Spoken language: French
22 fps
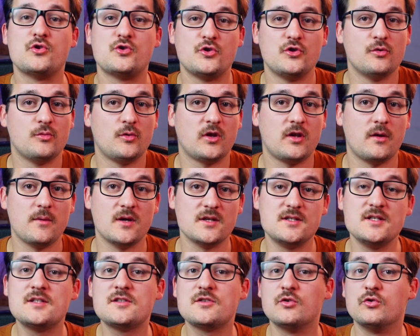je demande à
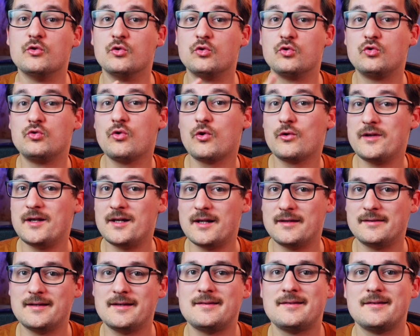Baptiste de tourner
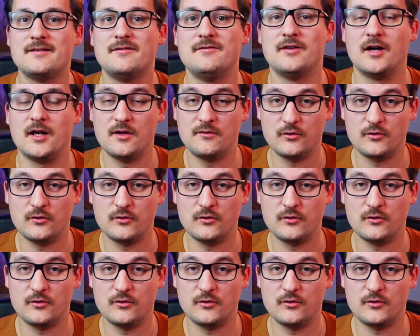la tête vers la